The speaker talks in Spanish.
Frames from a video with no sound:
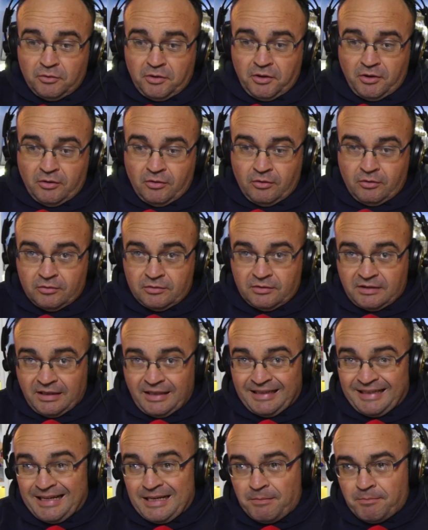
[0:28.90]
contra
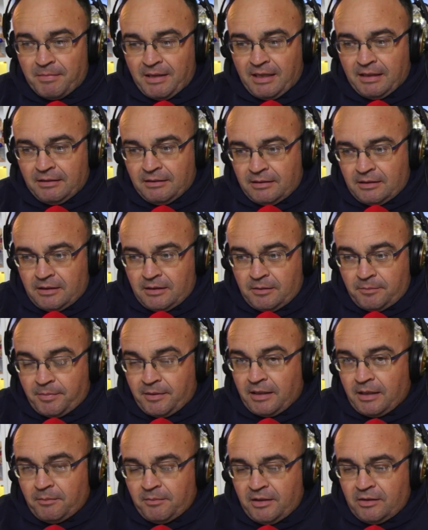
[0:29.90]
Neil Magny,
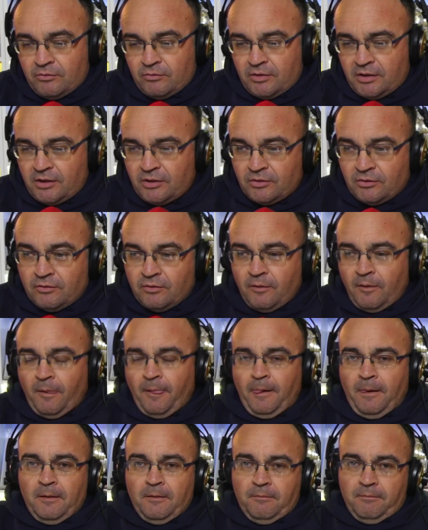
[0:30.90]
para mí Duriño.
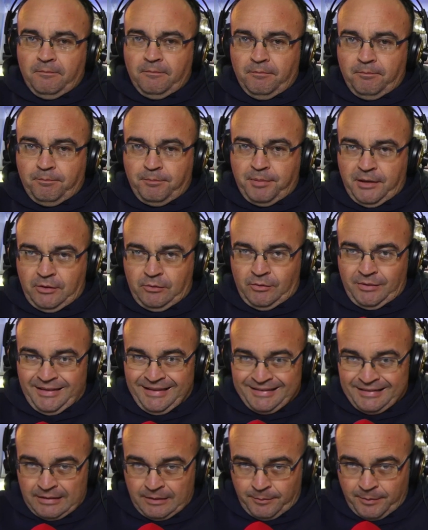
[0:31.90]
Pero en
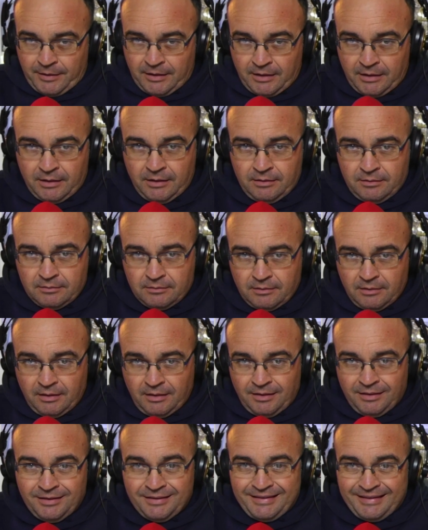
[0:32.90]
esta pelea,
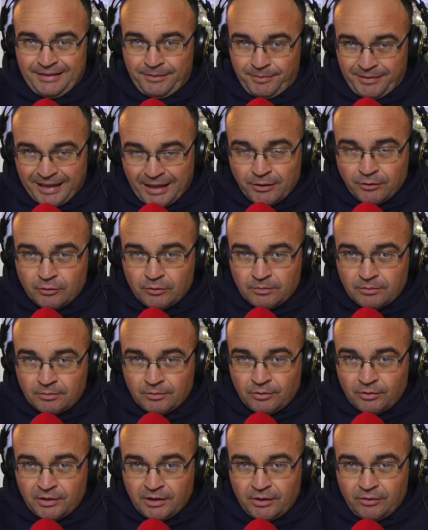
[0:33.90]
entre Brandon
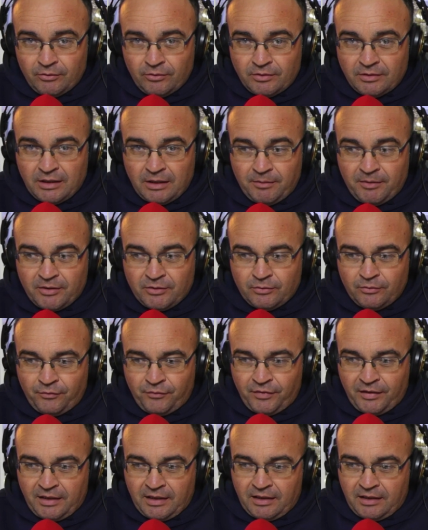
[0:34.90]
Moreno y Un
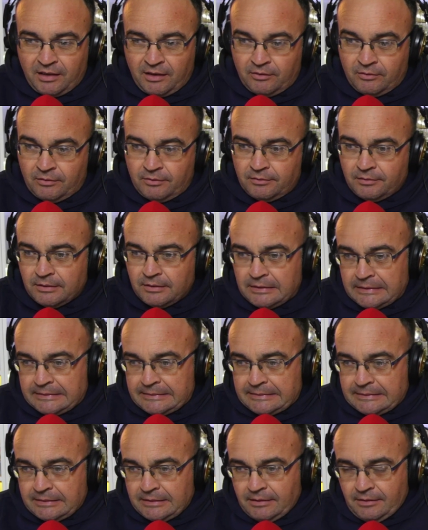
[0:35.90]
figueredo
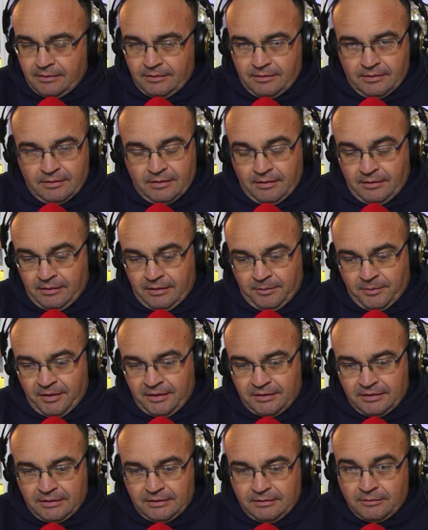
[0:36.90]

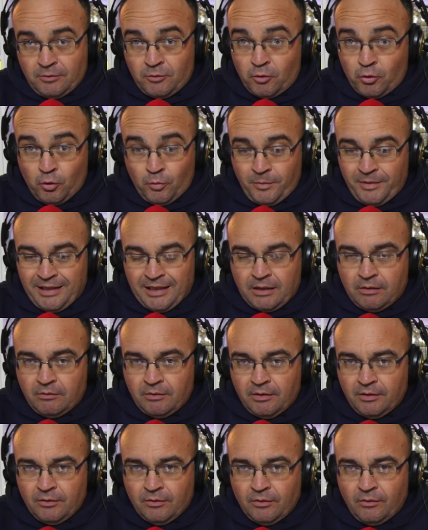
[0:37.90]
sinceramente, no me
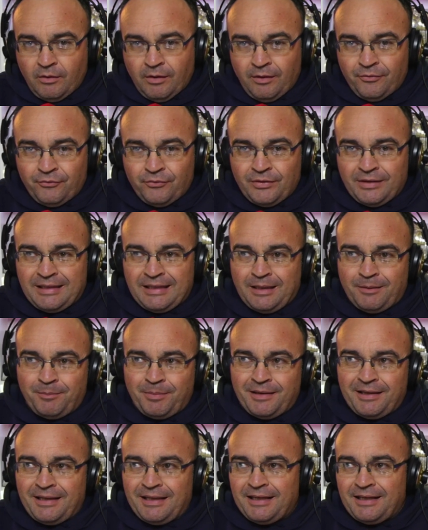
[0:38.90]
acuerdo cuál fue la
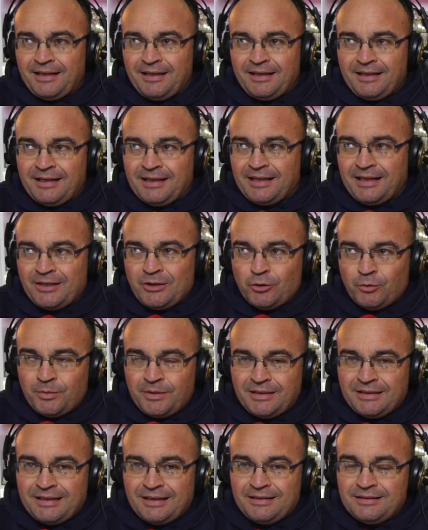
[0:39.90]
pelea en la que yo vi
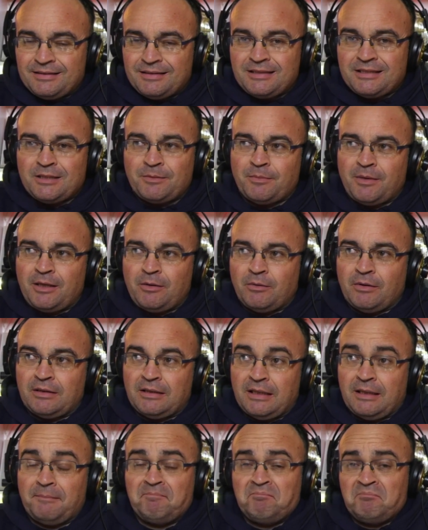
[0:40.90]
tantísima
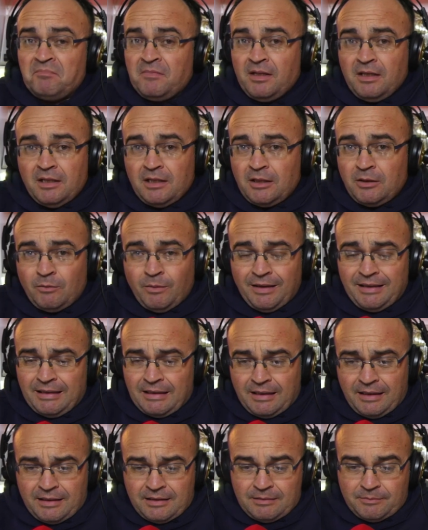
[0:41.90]
igualdad. Igual
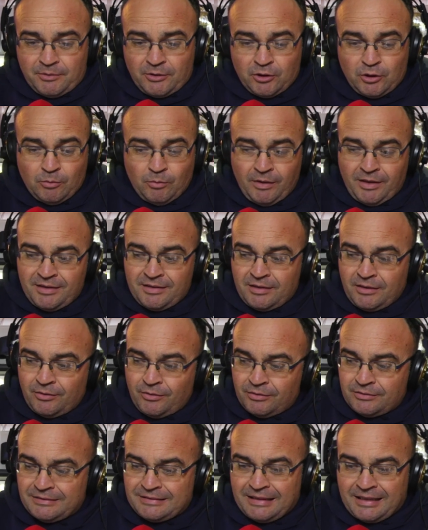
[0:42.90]
la hay, pero como han sido
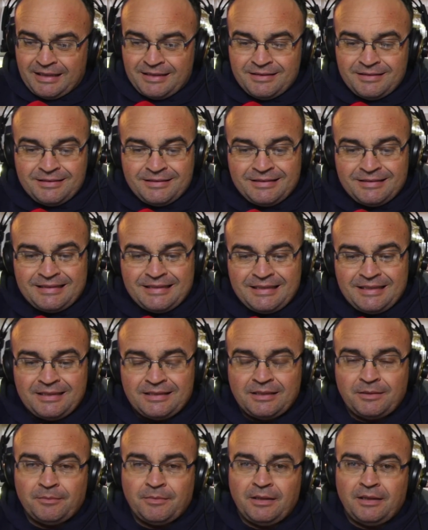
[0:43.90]

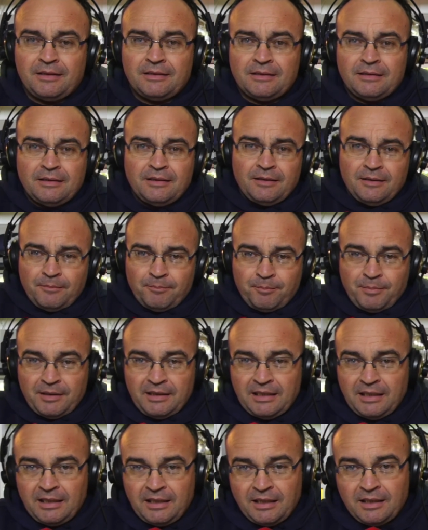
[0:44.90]
tantísimas
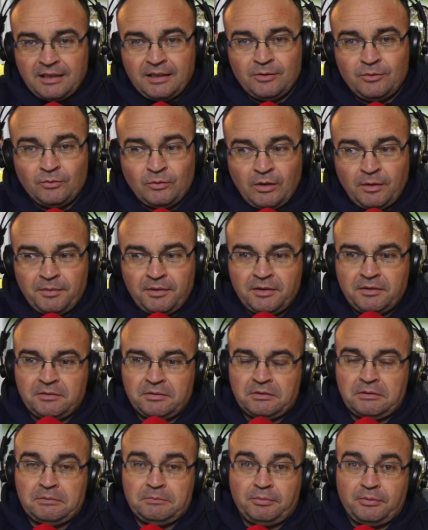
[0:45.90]
peleas las que uno ha
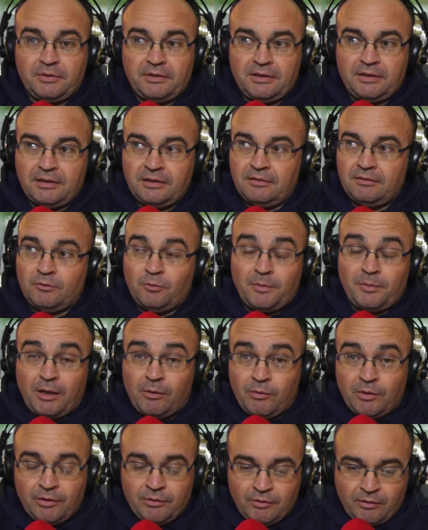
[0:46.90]
visto, pues no me
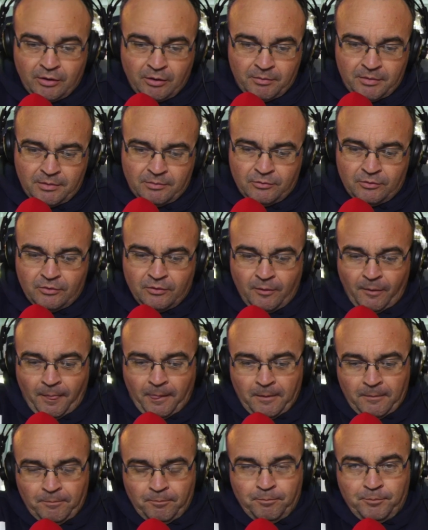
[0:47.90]
acuerdo ahora mismo.
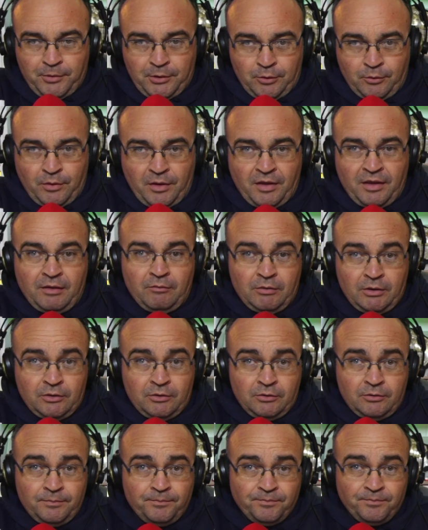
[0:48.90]
Pero desde
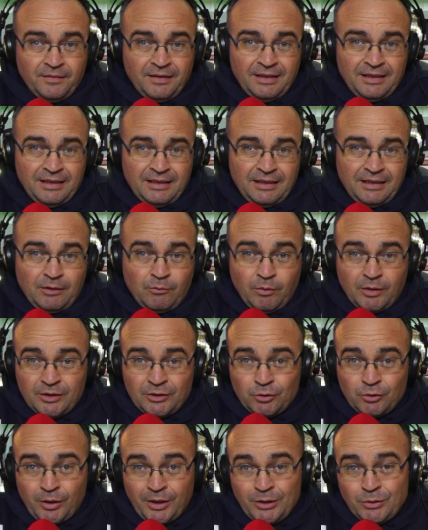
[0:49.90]
luego que
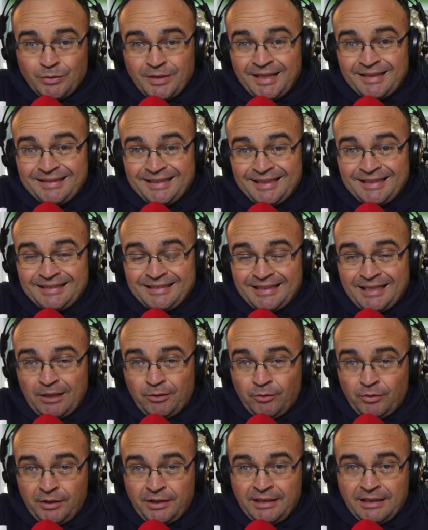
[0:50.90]
cuando hay una
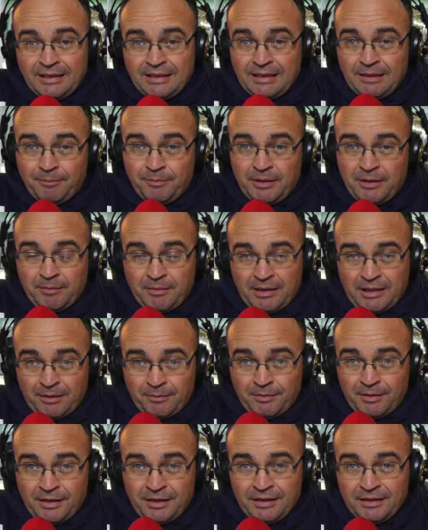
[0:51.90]
tetralogía, la primera
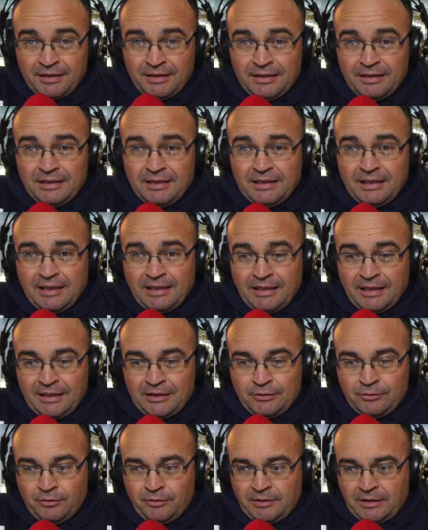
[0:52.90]
vez en la
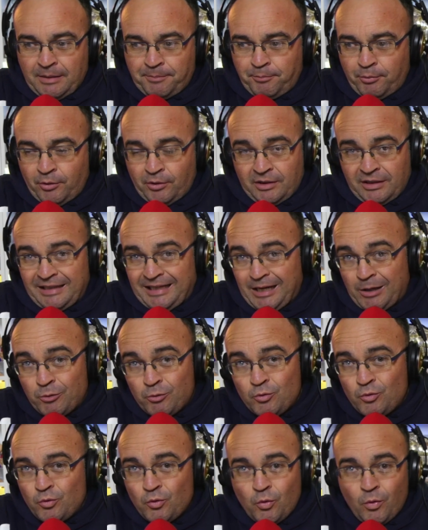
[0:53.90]
historia, porque
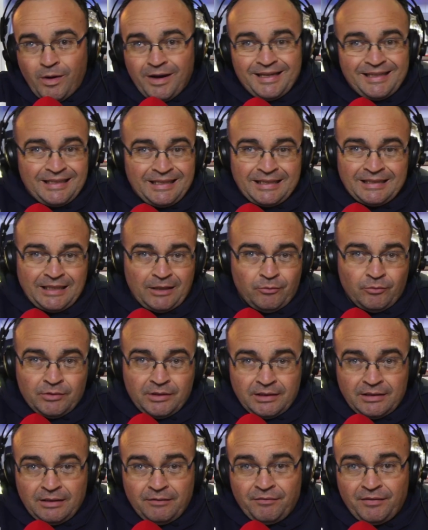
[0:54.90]
aún no hay claro
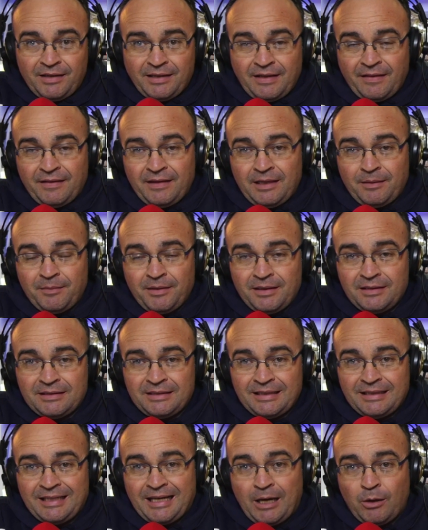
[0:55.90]
quién es verdaderamente
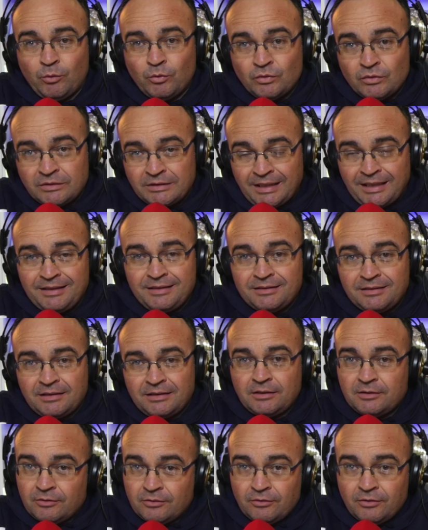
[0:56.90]
el
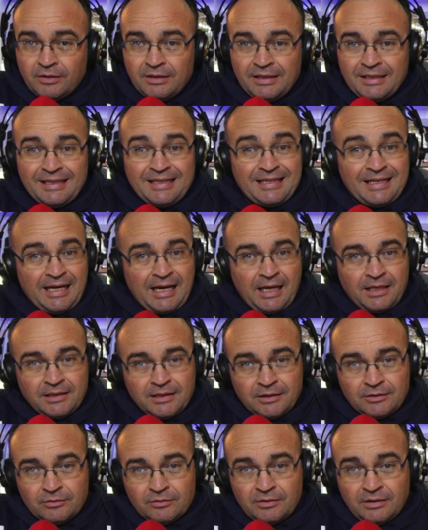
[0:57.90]
auténtico
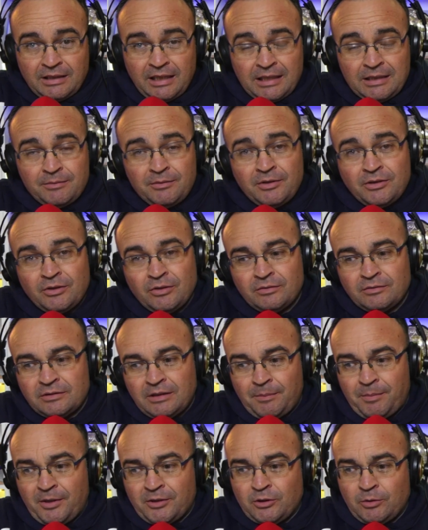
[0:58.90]
Gallito de la división de
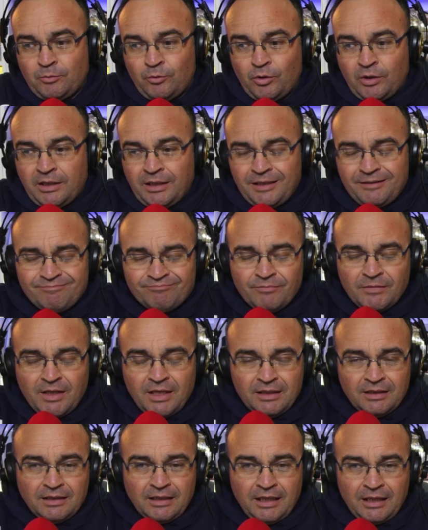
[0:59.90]
peso mosca,
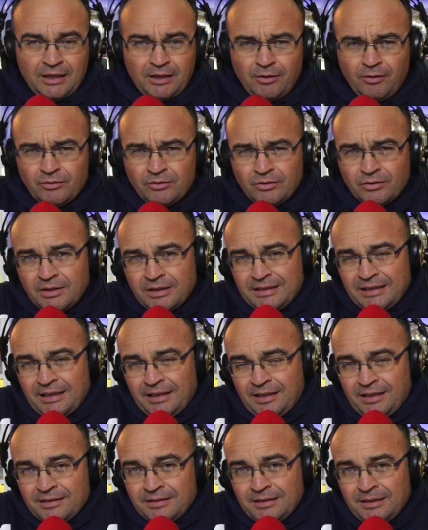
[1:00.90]
que digo yo que tiene
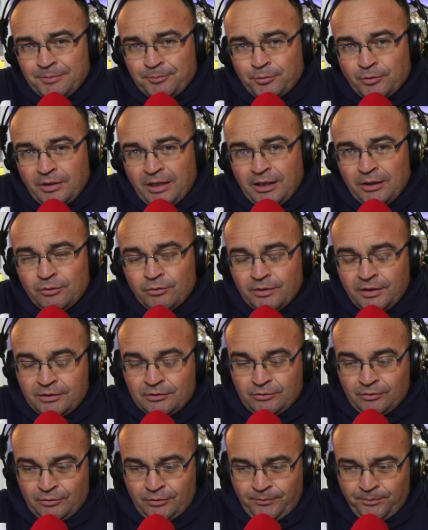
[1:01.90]
que ser por algo
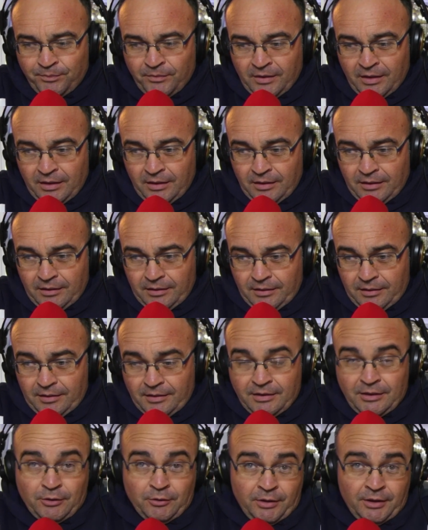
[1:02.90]
esto, ¿no? Señores,